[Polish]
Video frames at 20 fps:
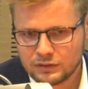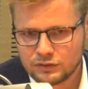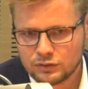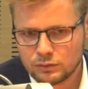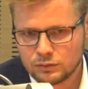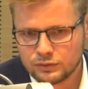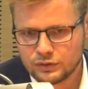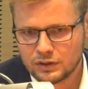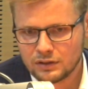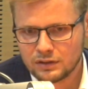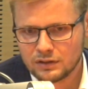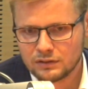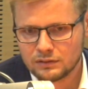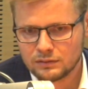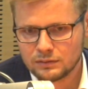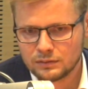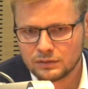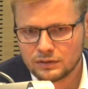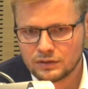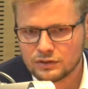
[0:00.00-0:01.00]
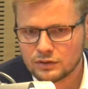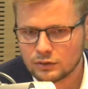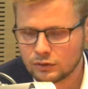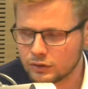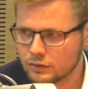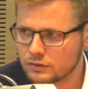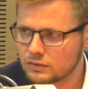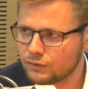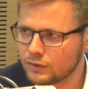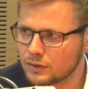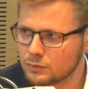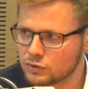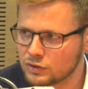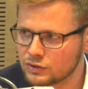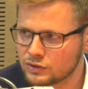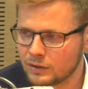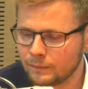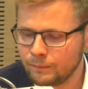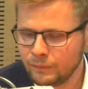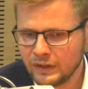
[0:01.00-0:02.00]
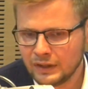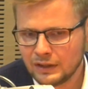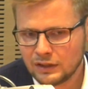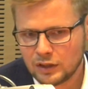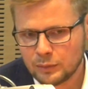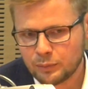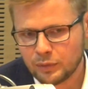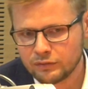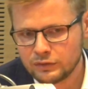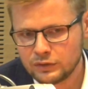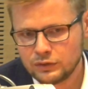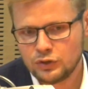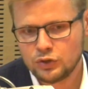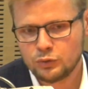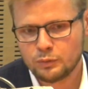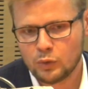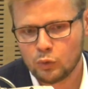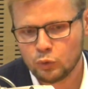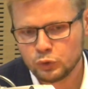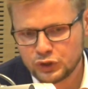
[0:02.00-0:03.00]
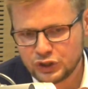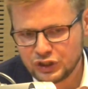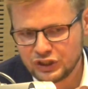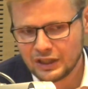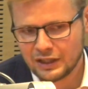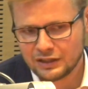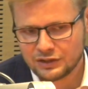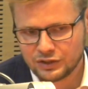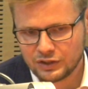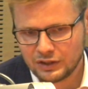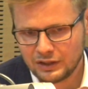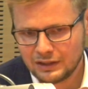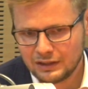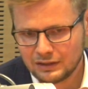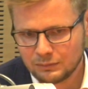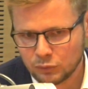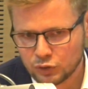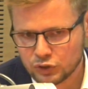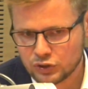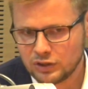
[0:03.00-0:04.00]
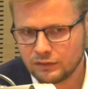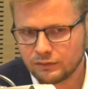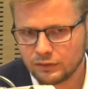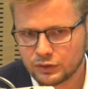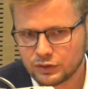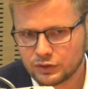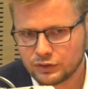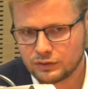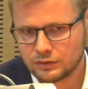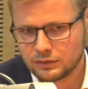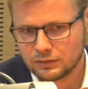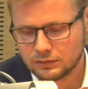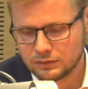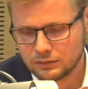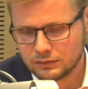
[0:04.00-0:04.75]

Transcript: ci ludzie ryzykują swoim życiem i powinni powinniśmy ucinać możliwość y,